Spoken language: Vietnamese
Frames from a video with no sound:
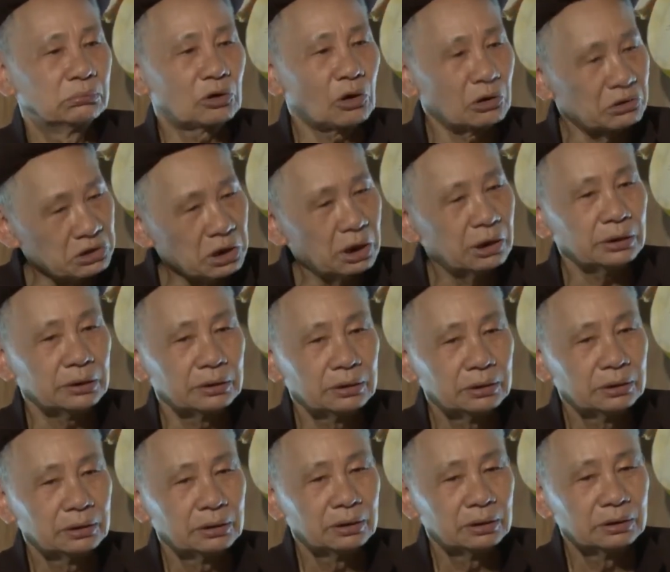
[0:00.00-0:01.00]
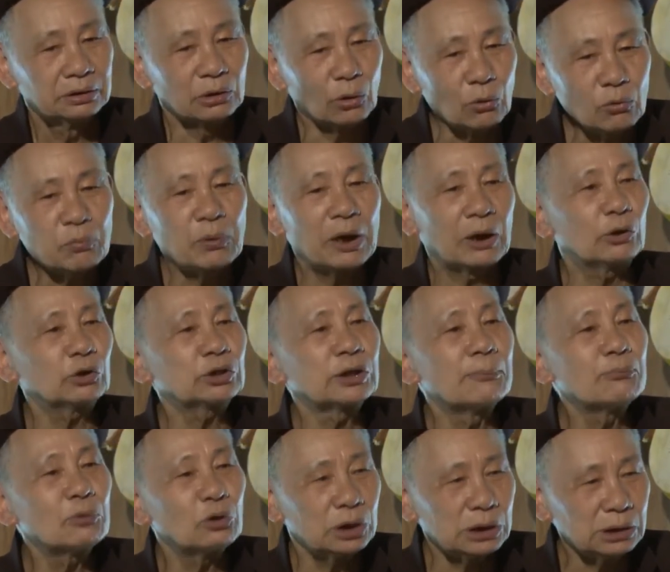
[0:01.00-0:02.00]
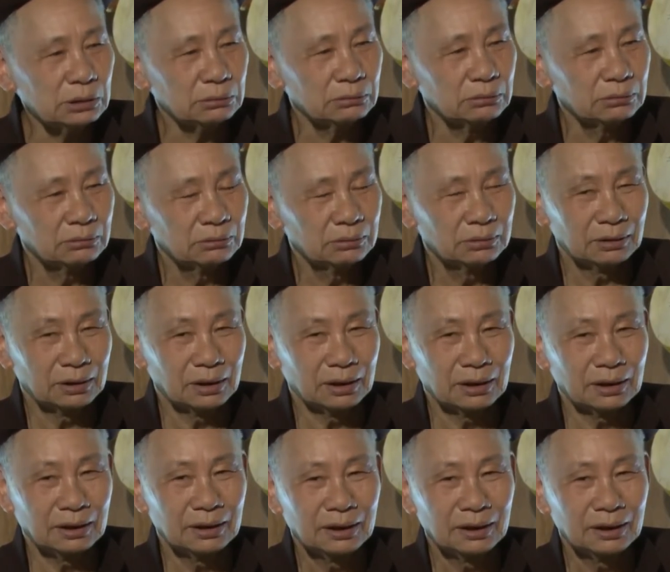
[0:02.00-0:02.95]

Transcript: con người sống phải có tâm có đức ờ,